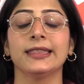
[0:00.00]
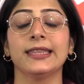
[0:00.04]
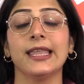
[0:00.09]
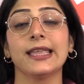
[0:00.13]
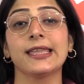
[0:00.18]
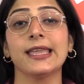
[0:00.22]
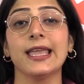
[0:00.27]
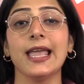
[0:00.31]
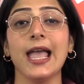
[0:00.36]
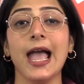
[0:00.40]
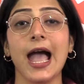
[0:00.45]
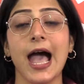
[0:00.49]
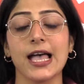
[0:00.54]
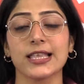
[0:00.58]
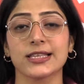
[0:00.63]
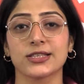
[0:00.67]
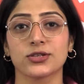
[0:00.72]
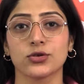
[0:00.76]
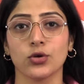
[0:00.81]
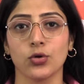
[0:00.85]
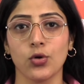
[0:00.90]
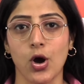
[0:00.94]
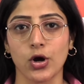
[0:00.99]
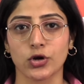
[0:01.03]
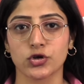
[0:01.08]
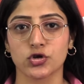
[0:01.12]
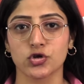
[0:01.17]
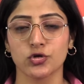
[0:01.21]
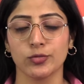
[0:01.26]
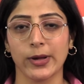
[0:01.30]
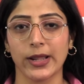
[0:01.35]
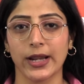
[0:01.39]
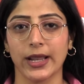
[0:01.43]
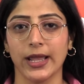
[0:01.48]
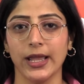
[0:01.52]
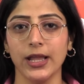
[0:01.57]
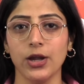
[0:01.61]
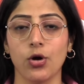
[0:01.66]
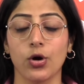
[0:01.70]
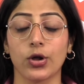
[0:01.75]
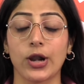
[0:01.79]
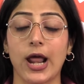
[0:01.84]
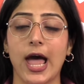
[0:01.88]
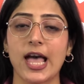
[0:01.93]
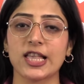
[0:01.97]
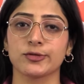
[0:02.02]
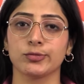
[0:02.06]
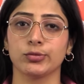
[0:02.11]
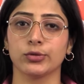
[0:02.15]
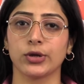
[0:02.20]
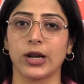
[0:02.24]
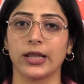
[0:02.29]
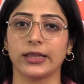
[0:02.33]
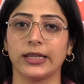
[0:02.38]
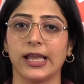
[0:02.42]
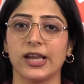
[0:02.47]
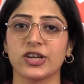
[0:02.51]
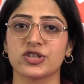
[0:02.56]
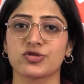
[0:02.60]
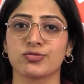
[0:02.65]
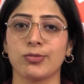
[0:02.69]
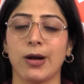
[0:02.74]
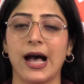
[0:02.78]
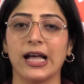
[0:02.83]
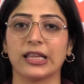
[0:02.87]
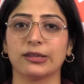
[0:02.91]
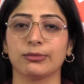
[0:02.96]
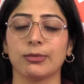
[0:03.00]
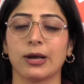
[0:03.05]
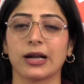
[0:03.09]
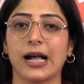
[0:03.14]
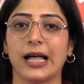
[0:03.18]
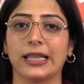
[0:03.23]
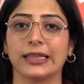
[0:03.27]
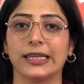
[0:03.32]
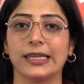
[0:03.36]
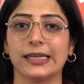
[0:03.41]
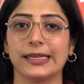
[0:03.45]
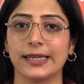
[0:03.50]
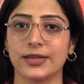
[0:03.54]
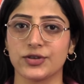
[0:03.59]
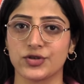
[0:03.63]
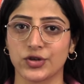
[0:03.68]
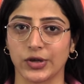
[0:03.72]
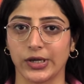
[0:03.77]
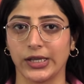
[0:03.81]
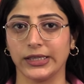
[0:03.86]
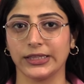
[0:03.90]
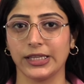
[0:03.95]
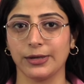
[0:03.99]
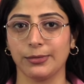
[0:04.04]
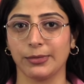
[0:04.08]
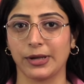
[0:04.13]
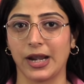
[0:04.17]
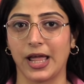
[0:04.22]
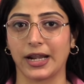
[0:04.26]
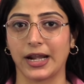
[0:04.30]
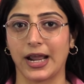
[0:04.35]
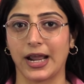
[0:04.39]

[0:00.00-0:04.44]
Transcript: देखिए आज 2 अक्टूबर है और आज पूरा देश महात्मा गांधी की जयंती मना